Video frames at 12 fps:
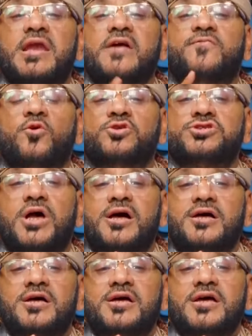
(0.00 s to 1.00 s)
لفرصة
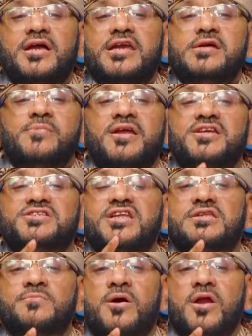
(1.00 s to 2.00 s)
لمن
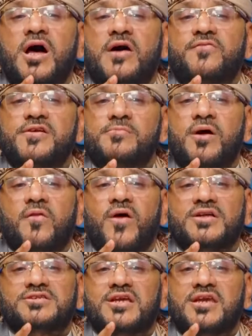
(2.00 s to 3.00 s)
استثمرها في
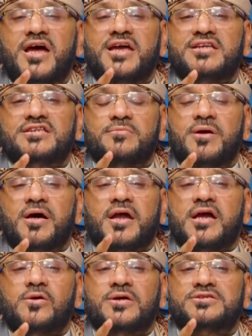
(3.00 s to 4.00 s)
مرضاة الله
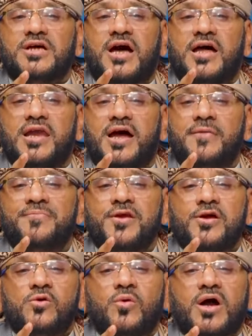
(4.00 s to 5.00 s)
تبارك وتعالى
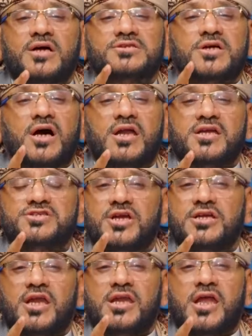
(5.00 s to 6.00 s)
وقد قال
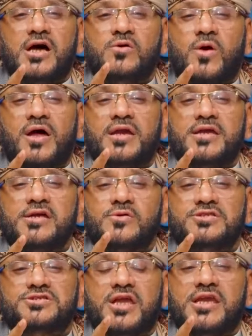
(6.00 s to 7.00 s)
صلى الله عليه
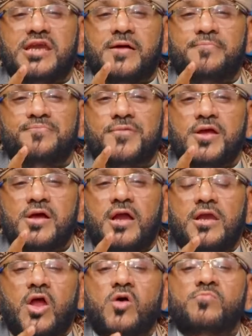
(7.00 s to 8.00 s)
وسلم
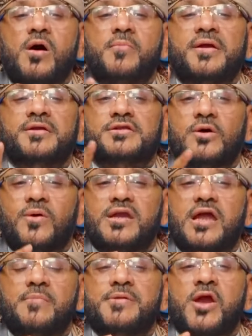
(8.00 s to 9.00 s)
اللهم من
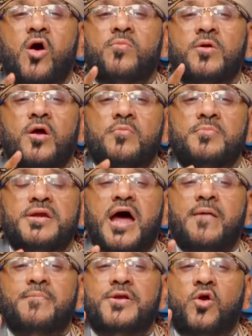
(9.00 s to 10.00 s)
تولى من أمر من
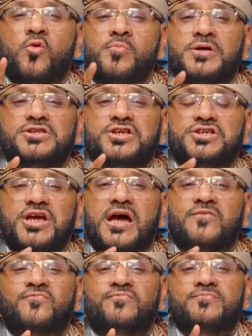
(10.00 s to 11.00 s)
أمر أمتي شيئا